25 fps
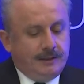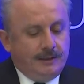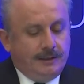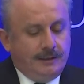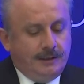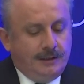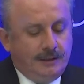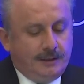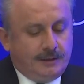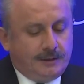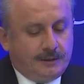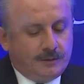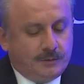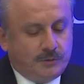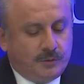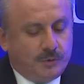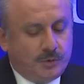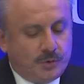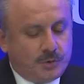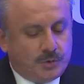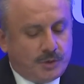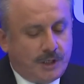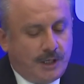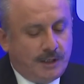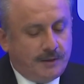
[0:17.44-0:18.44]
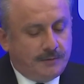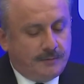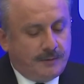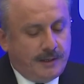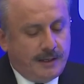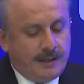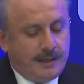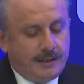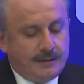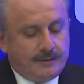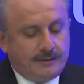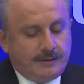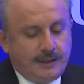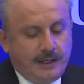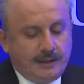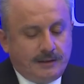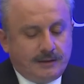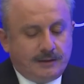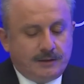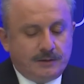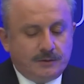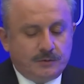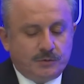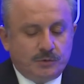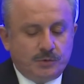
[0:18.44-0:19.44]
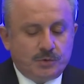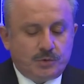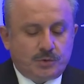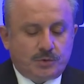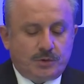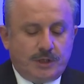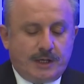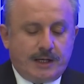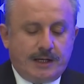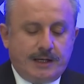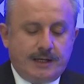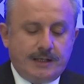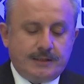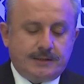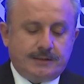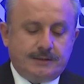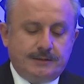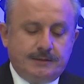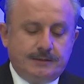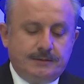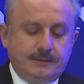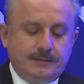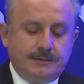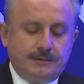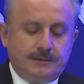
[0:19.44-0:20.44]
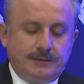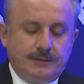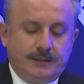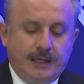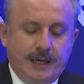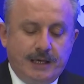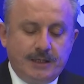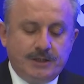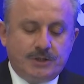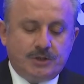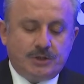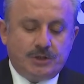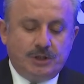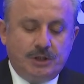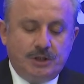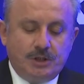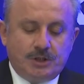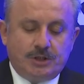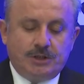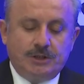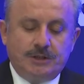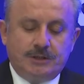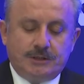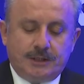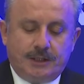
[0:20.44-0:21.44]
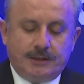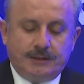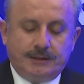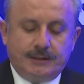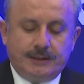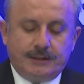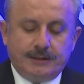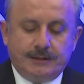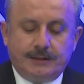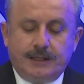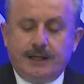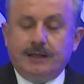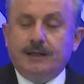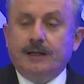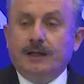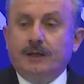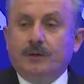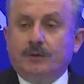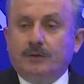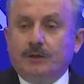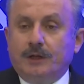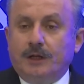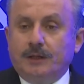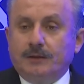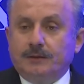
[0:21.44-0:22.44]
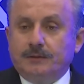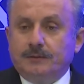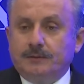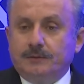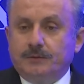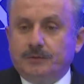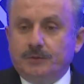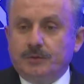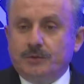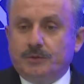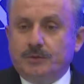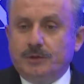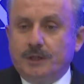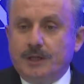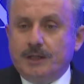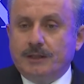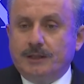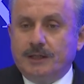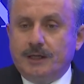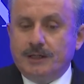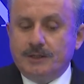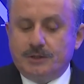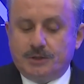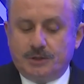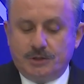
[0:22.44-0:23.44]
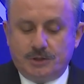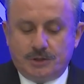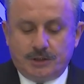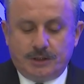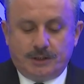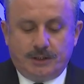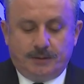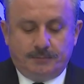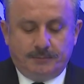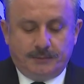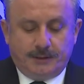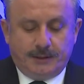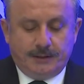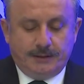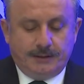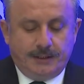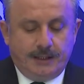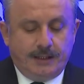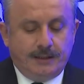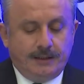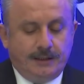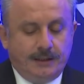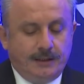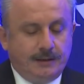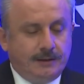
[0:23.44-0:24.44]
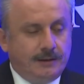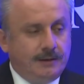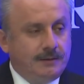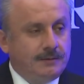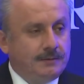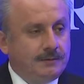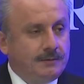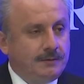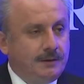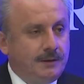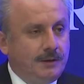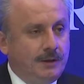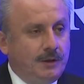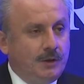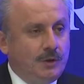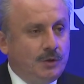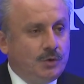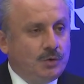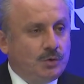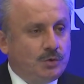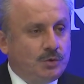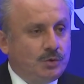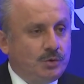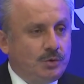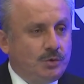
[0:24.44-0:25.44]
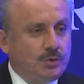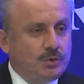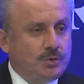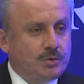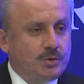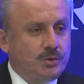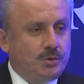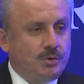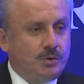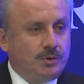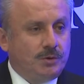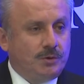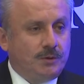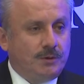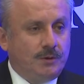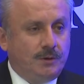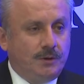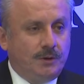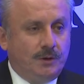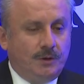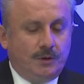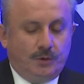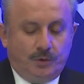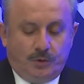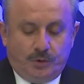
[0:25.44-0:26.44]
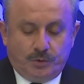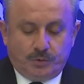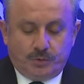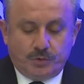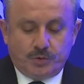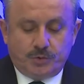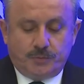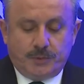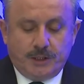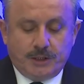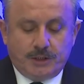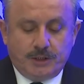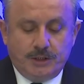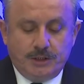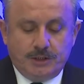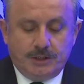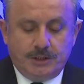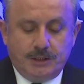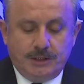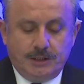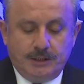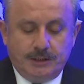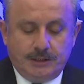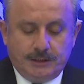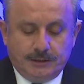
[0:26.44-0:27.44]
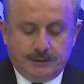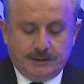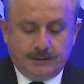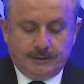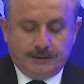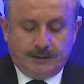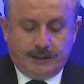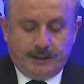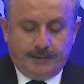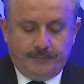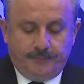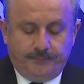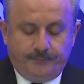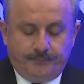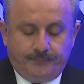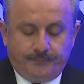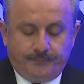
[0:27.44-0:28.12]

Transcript: ilk ulusal ve tek uluslararası genç iş insanları derneği olan Türkiye Genç İş Adamları Derneği'nin kuruluşunun 35. yılında